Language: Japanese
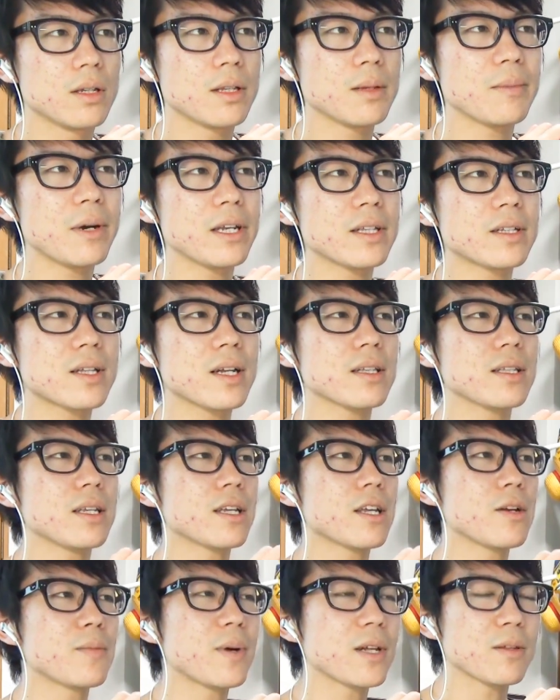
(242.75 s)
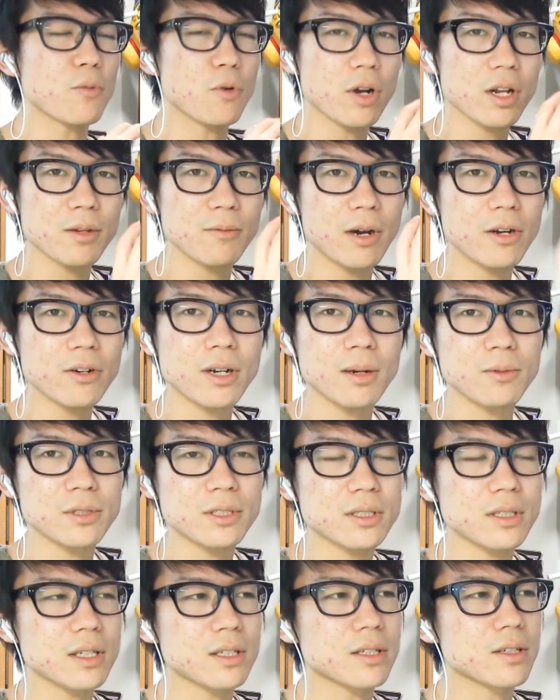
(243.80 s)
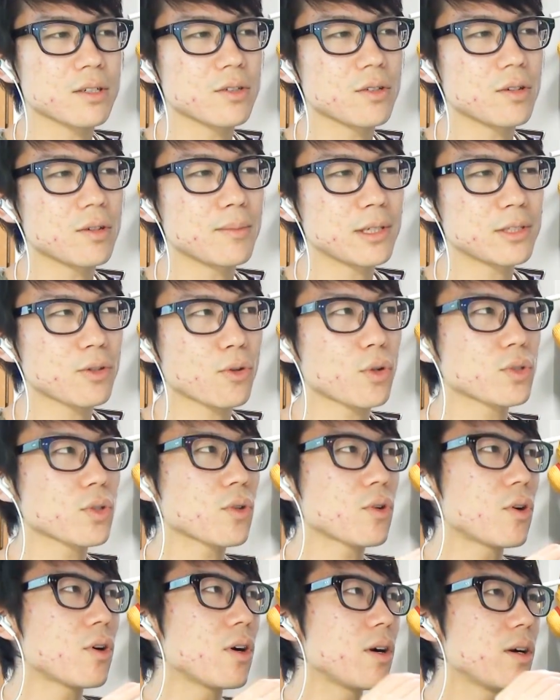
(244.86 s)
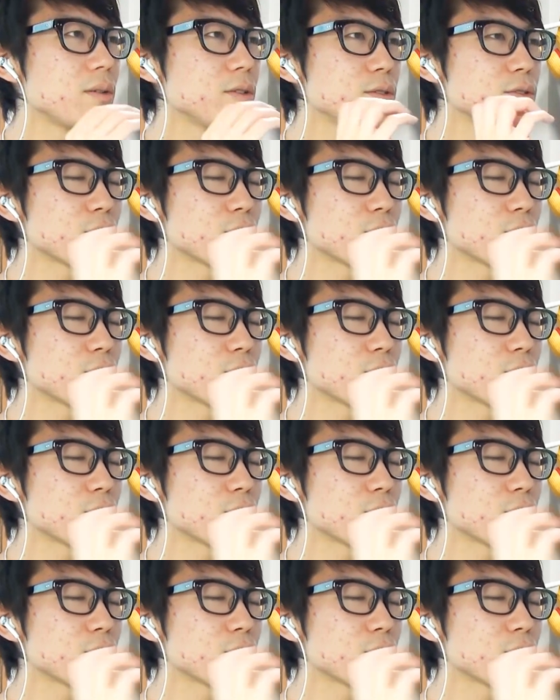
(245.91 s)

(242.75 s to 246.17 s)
でまあ一旦でいけるパーティーも他にもあるかもしれないですけどまあそこそこ